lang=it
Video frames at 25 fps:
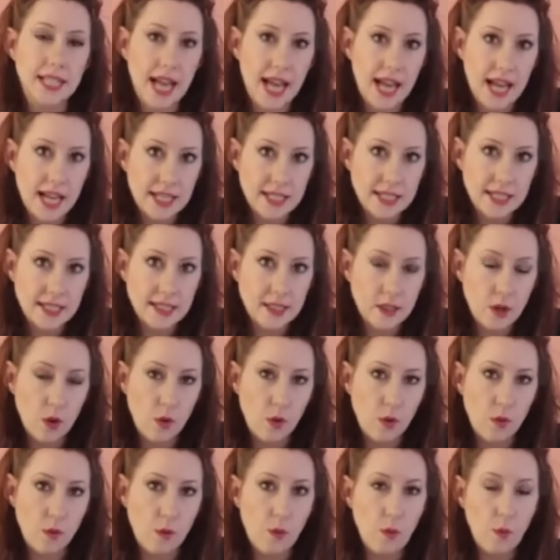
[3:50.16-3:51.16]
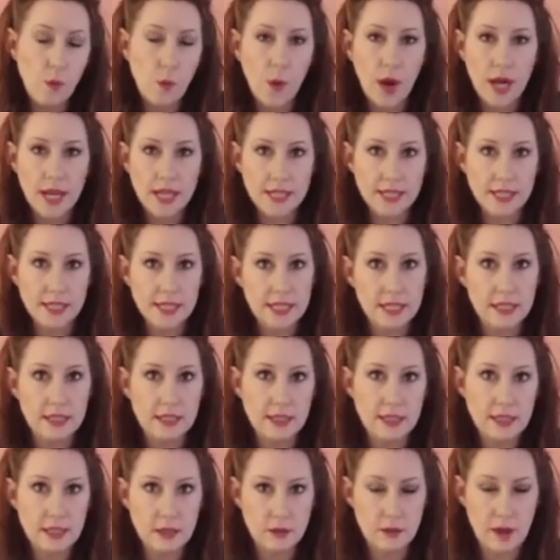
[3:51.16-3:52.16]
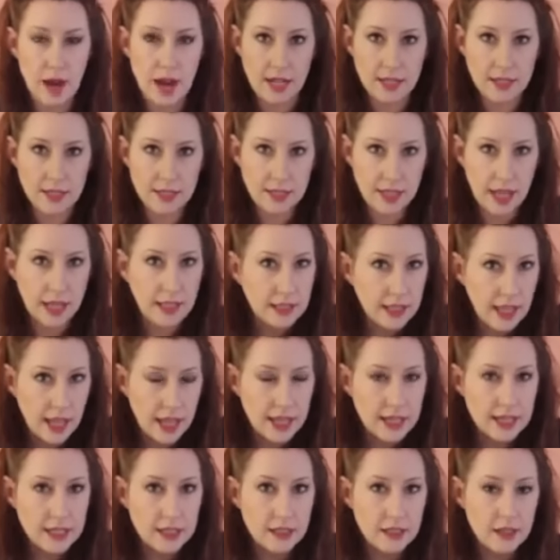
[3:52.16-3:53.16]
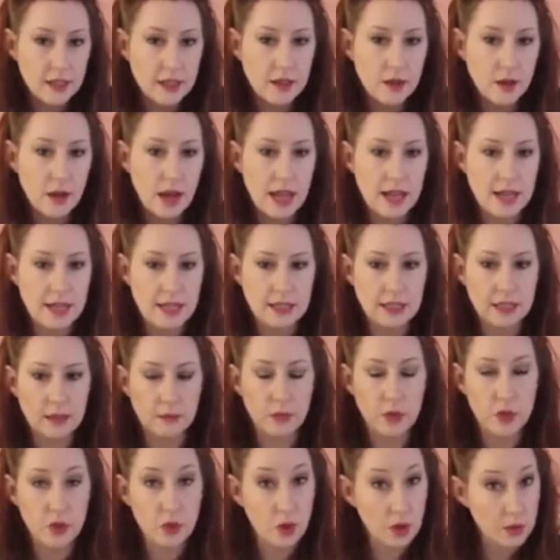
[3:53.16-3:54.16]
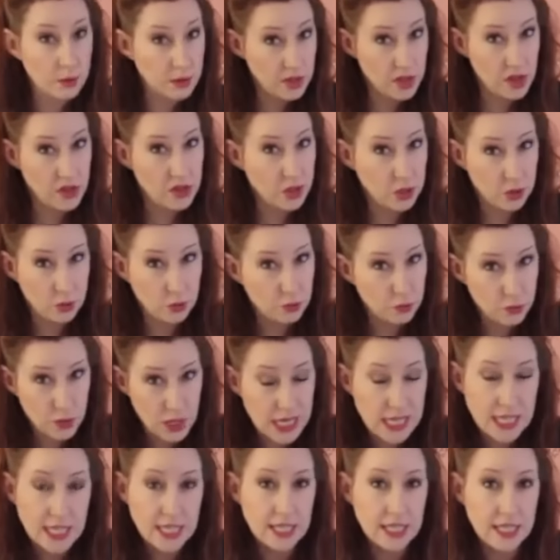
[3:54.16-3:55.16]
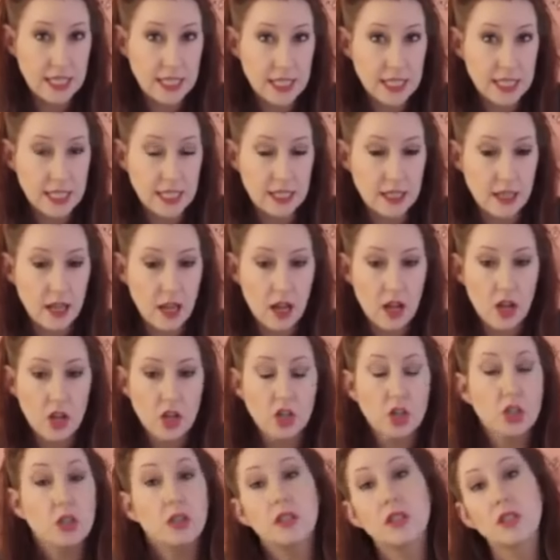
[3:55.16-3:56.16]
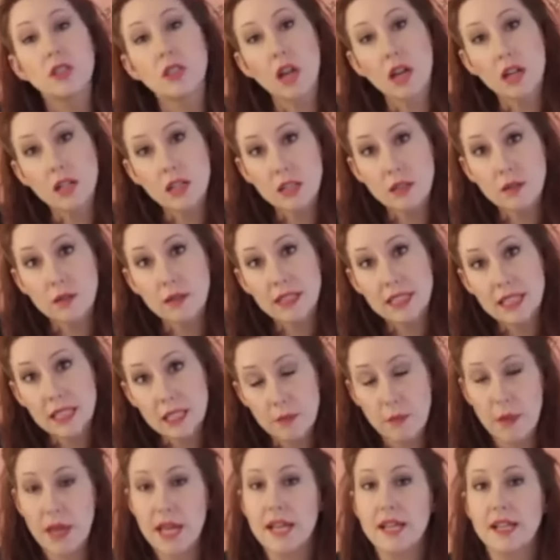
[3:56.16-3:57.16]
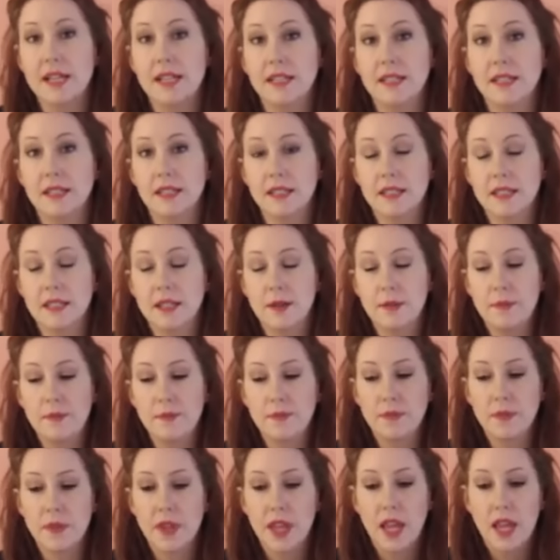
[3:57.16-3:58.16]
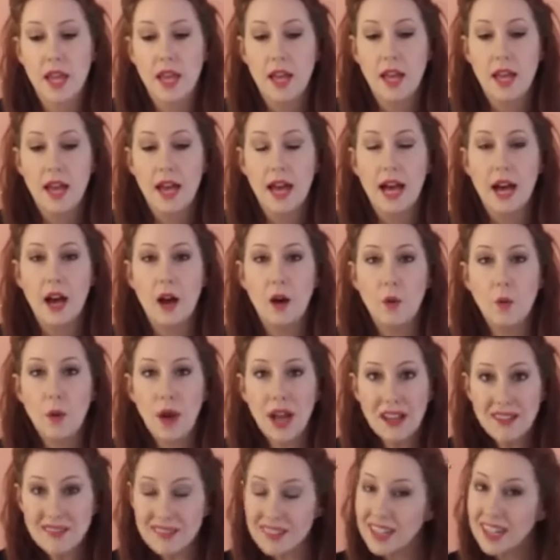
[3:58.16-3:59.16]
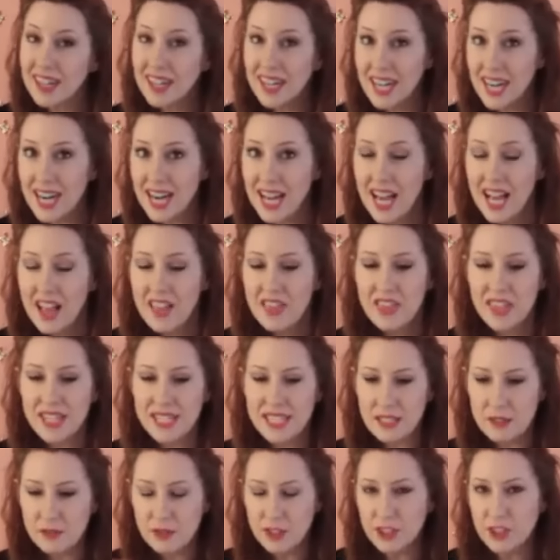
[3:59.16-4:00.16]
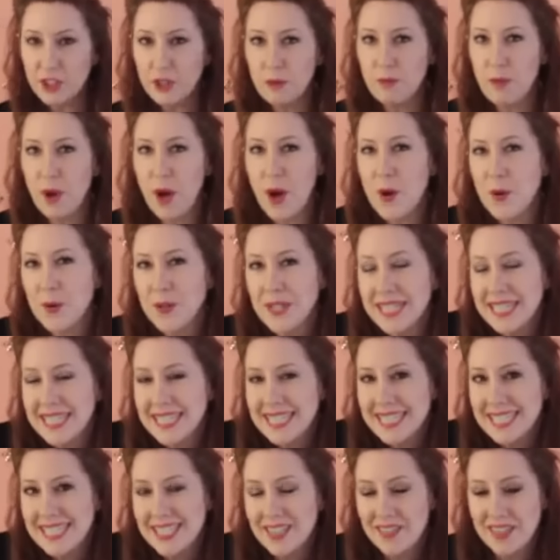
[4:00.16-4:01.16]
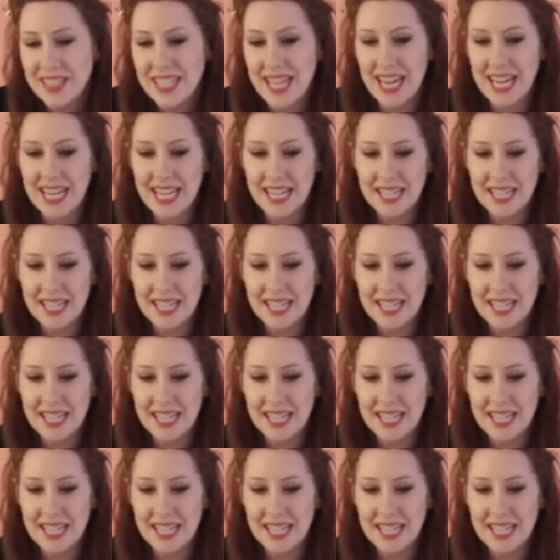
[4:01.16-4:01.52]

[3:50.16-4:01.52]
quando si trova sotto la luce diretta ed assorbe le radiazioni del calore, dovrebbe iniziare ad espandersi. Tuttavia, i differenti componenti della